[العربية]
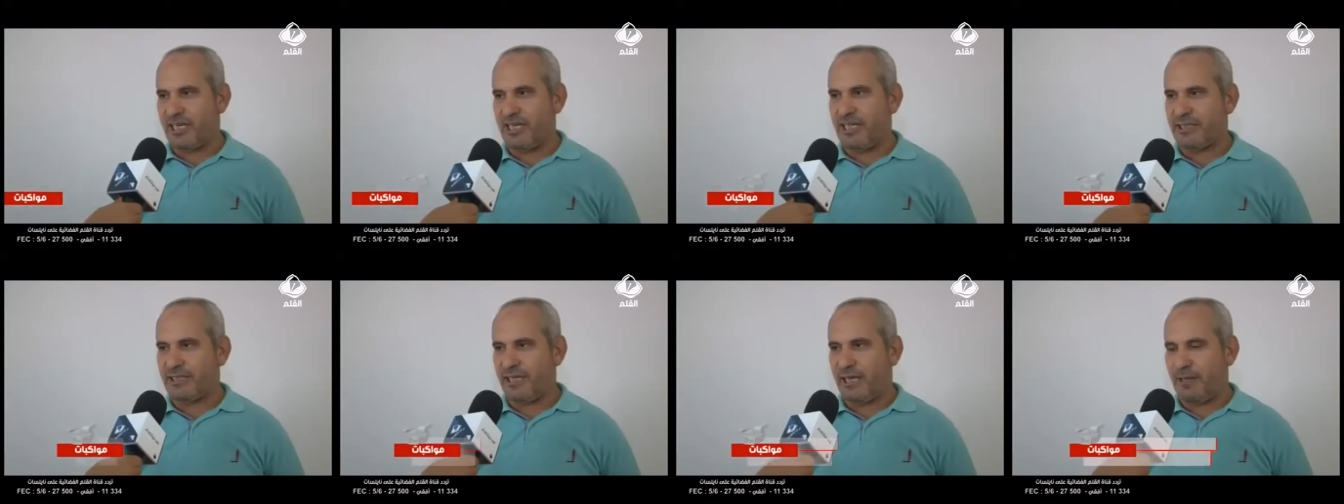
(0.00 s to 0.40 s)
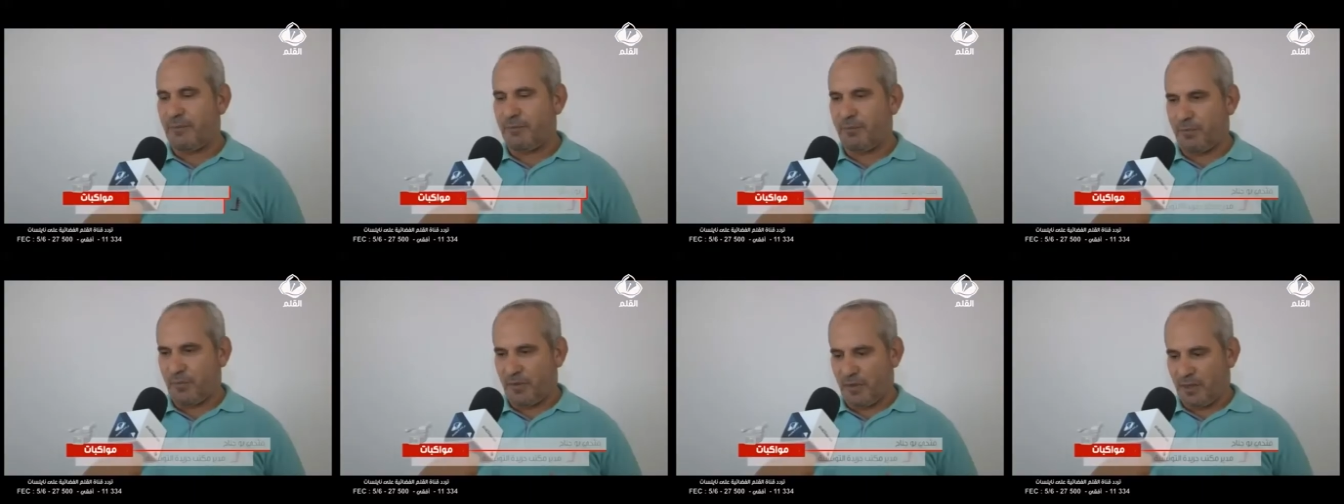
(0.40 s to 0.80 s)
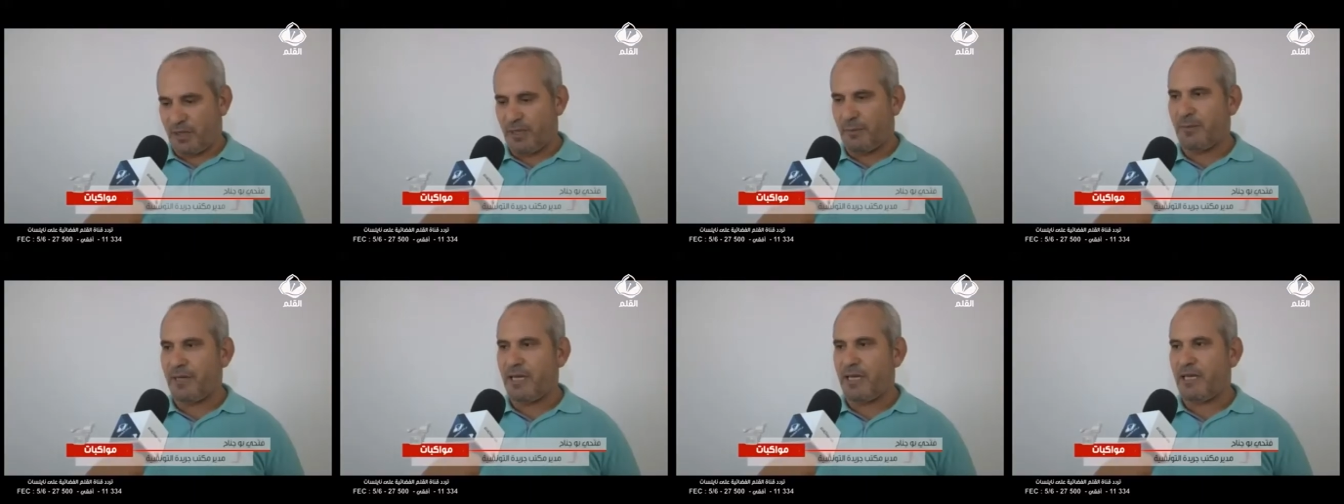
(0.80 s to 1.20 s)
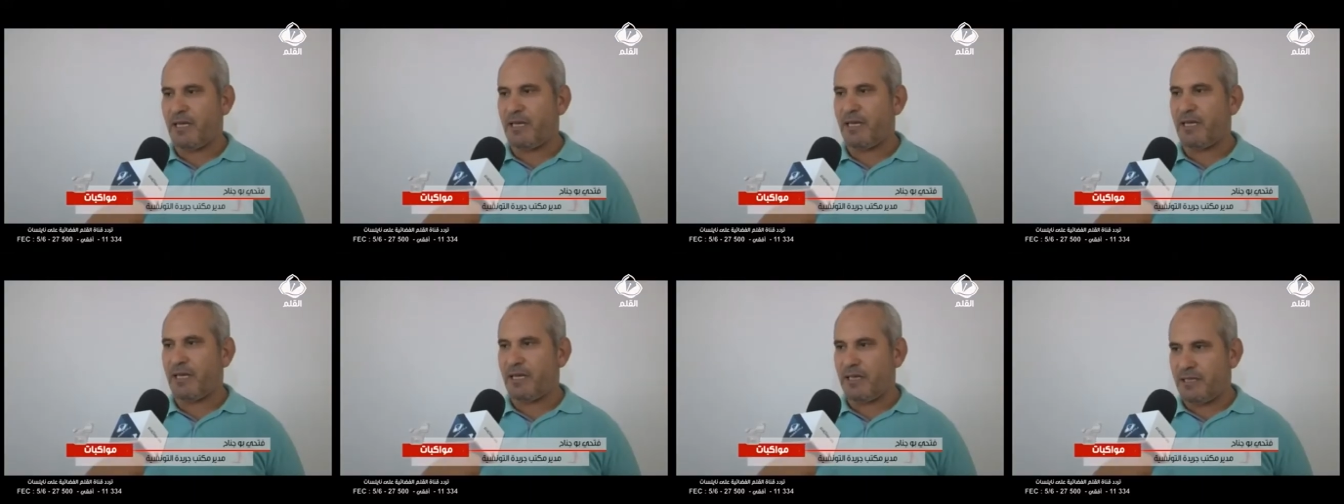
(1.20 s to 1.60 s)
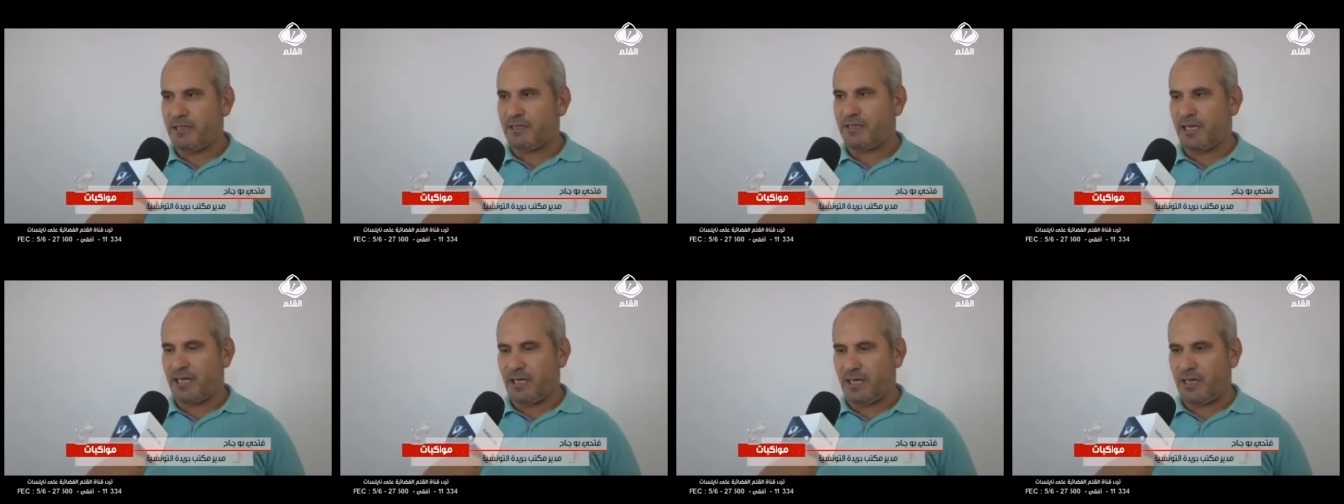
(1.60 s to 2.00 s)
جريده ثم
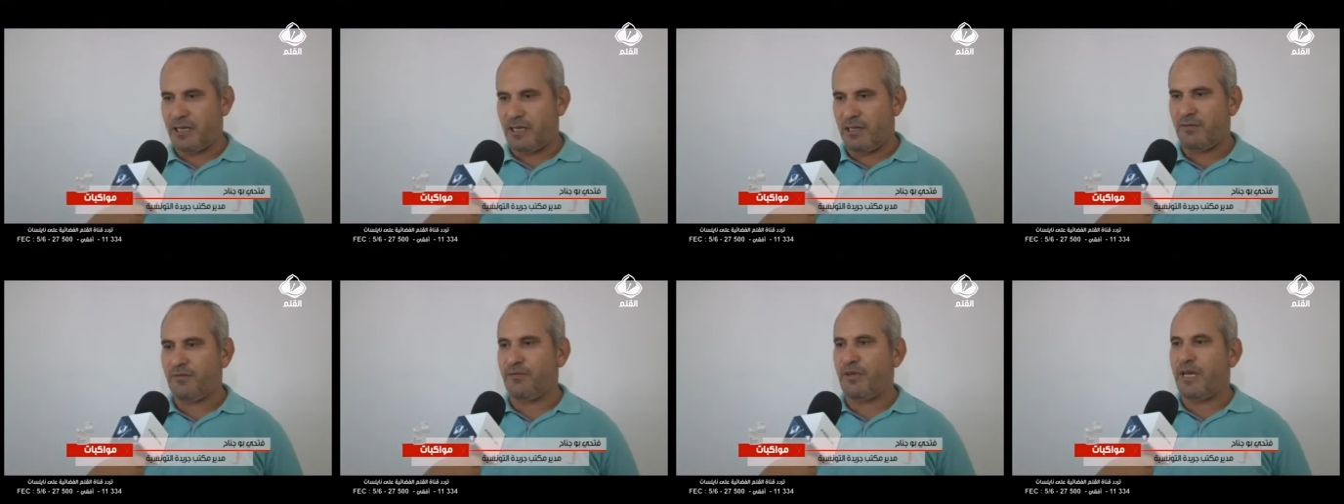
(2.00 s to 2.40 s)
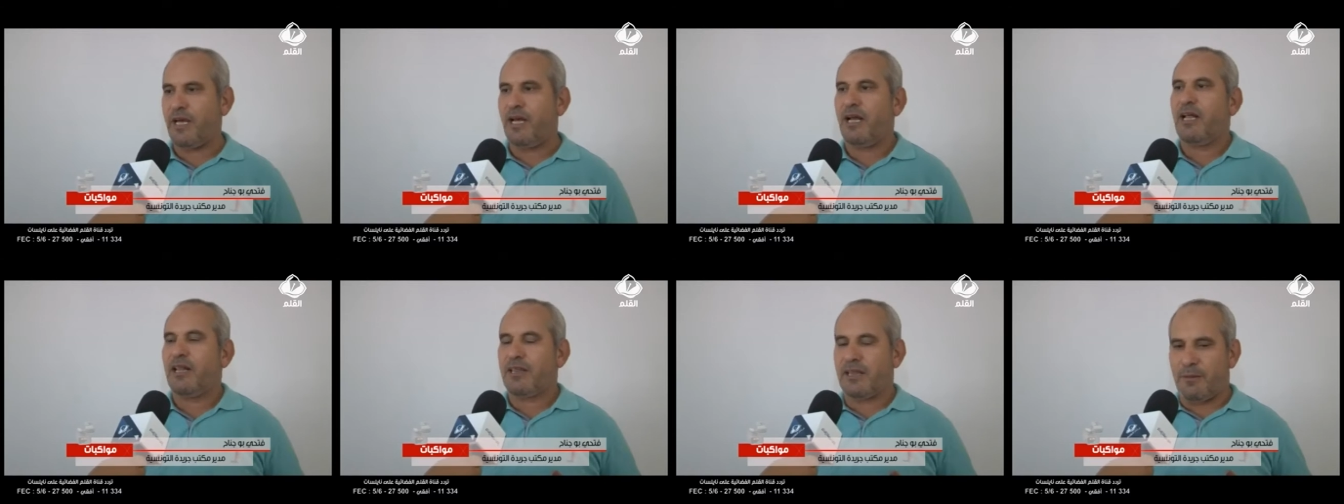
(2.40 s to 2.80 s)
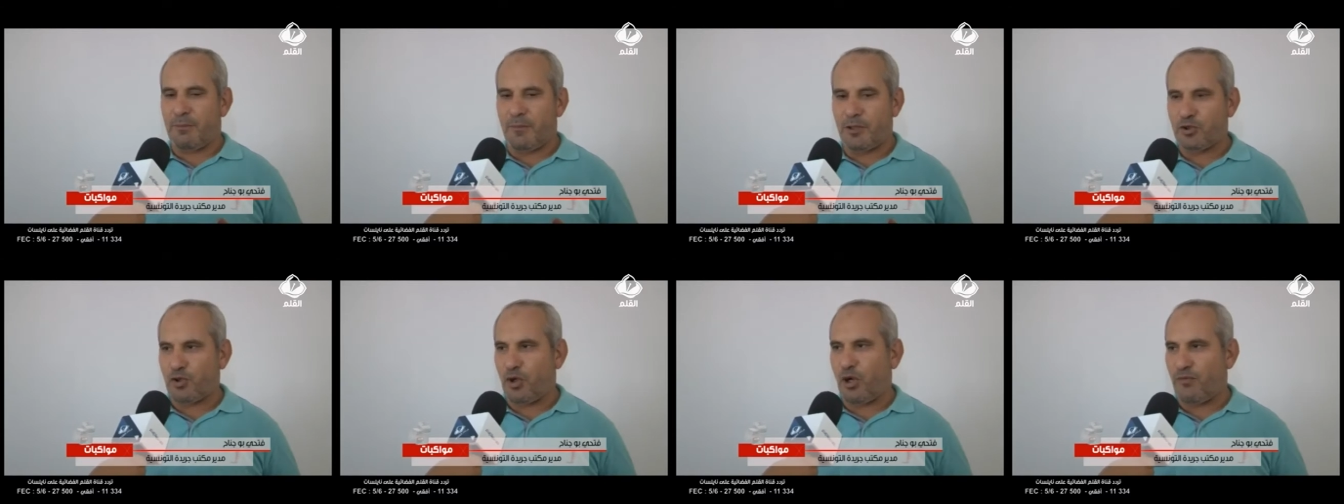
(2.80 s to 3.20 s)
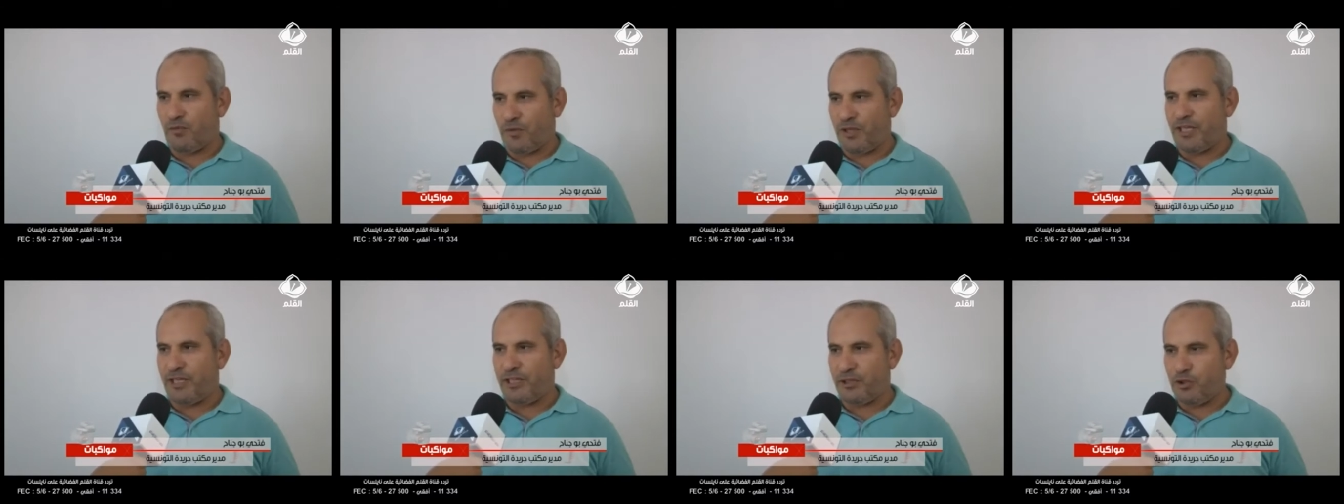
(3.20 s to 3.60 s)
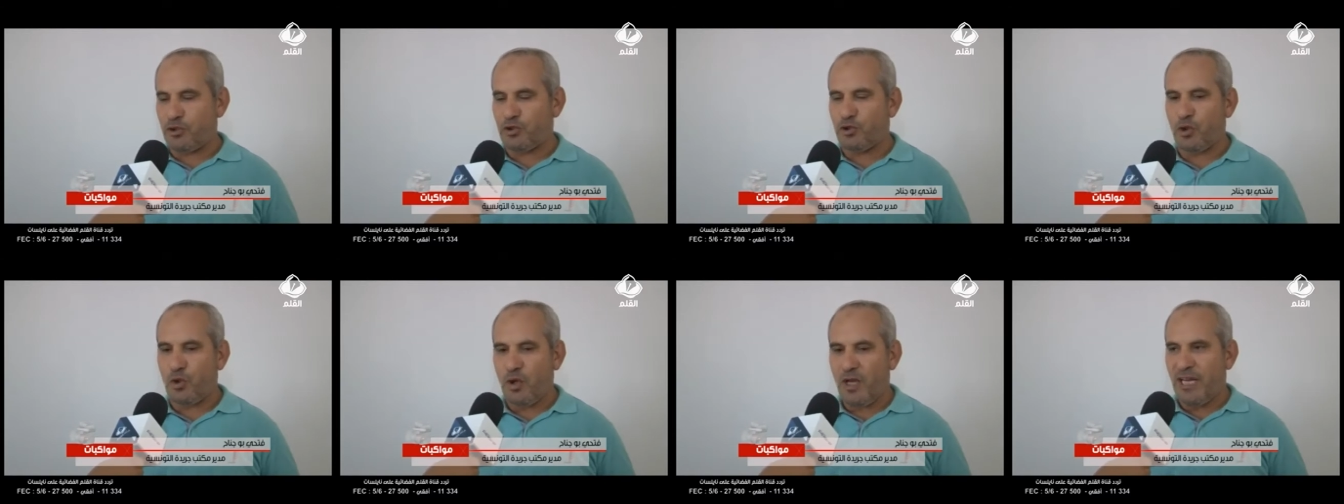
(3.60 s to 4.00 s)
اداره فيها ثم صحفيين
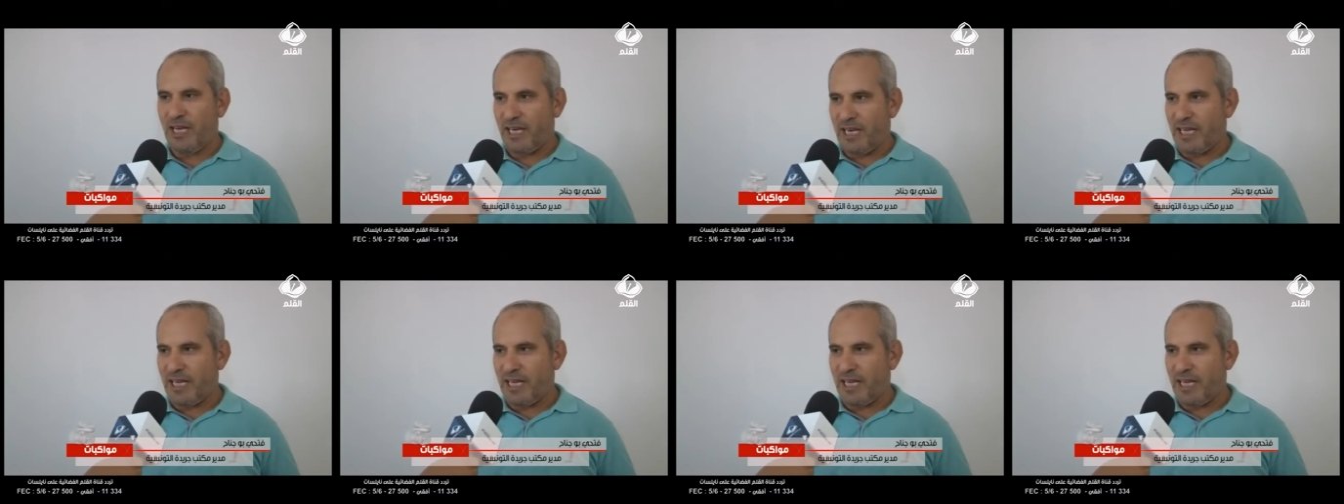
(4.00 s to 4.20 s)
ينتجوا